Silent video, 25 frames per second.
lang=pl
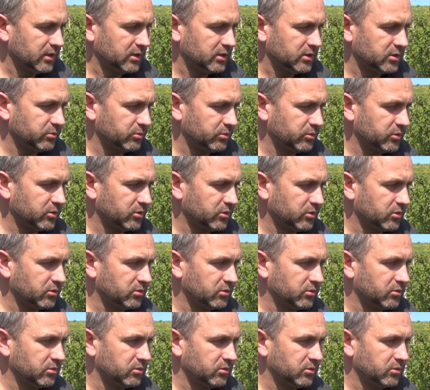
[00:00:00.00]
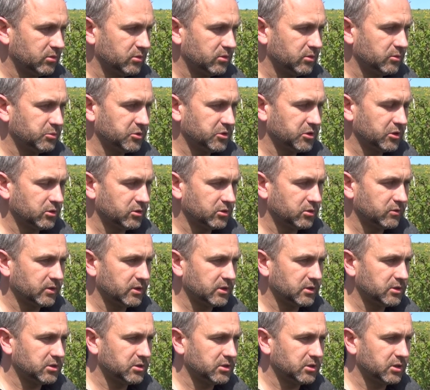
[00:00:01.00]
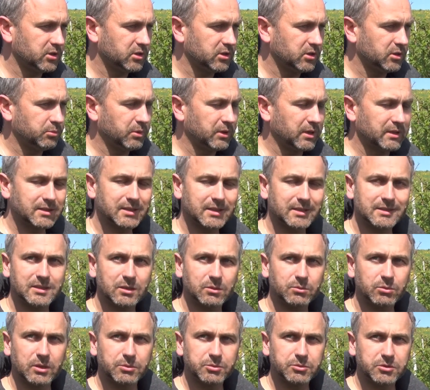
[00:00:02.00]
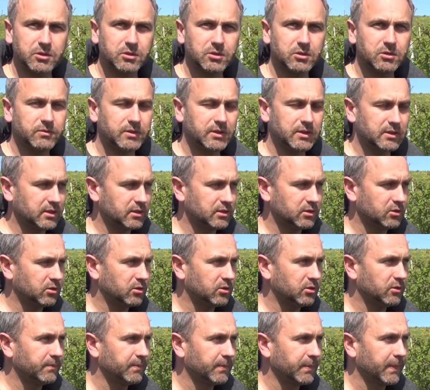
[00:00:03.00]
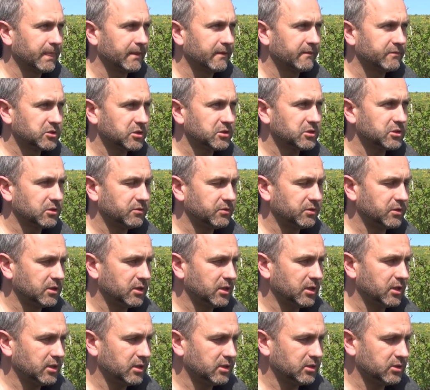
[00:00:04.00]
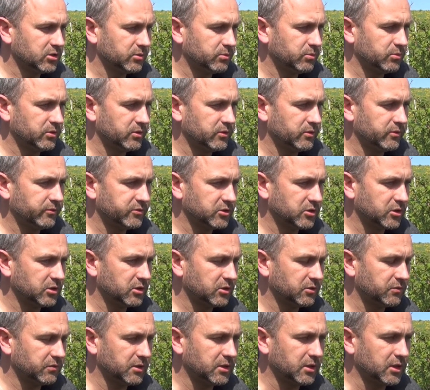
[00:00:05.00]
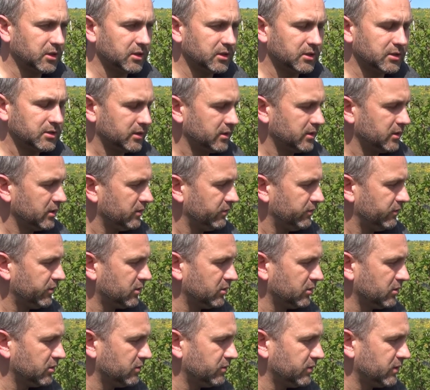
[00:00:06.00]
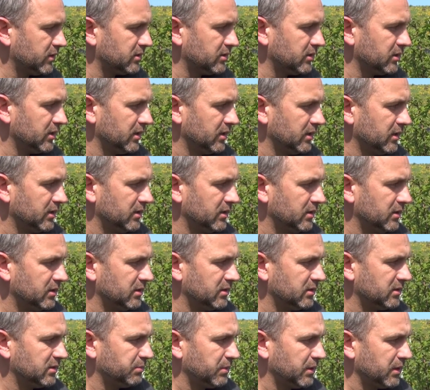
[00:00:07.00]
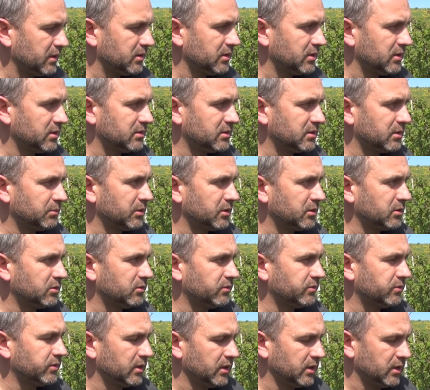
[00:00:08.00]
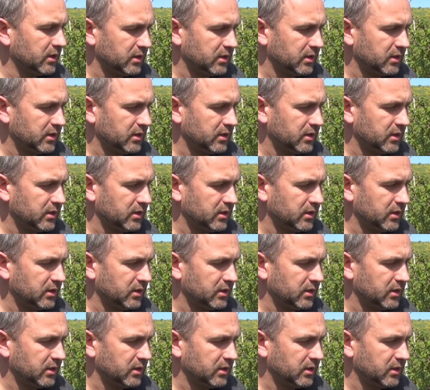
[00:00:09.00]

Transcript: żeby to e, przygotować się i plantacja była przygotowana do w czasie kwitnienia, żeby w czasie kwitnienia nie wykonywać zbędnych zabiegów